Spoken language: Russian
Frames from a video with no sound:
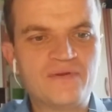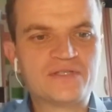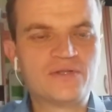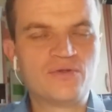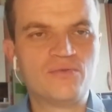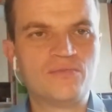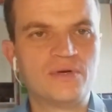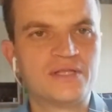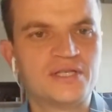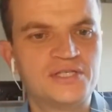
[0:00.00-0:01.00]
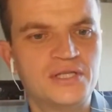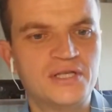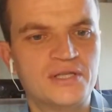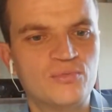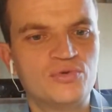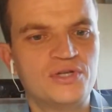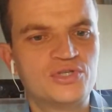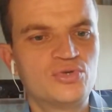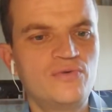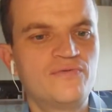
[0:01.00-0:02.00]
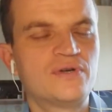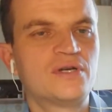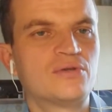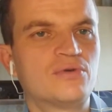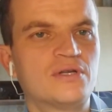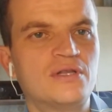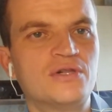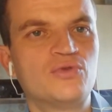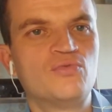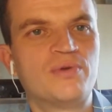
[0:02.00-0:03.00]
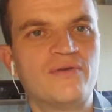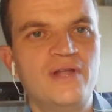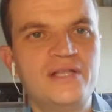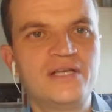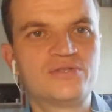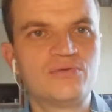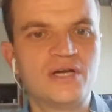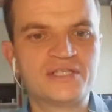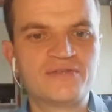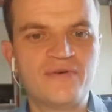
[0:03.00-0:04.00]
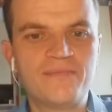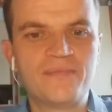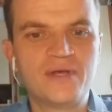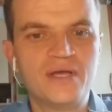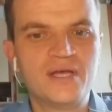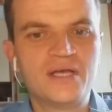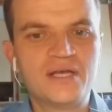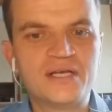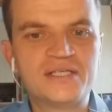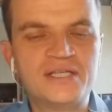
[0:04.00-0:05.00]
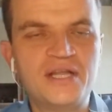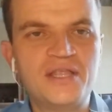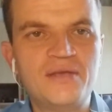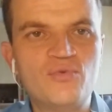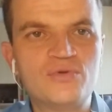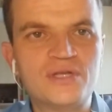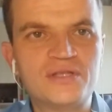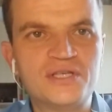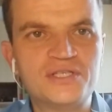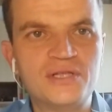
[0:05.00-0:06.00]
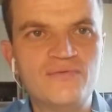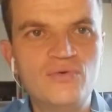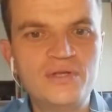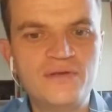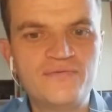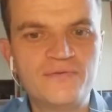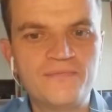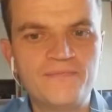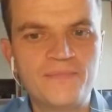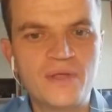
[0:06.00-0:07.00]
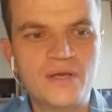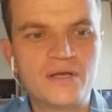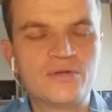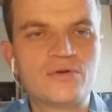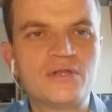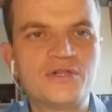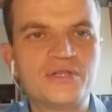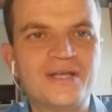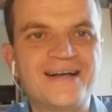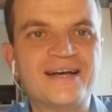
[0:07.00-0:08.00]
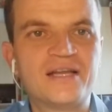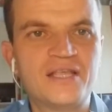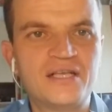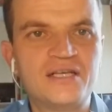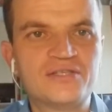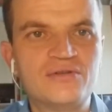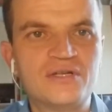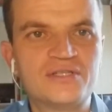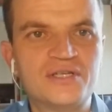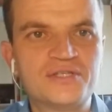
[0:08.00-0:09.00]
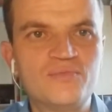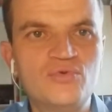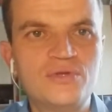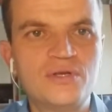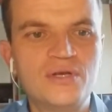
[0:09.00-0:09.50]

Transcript: основном относил это мудрецов, которые должны управлять государством. К среднему он относил воинов, которые должны охранять государство от смут.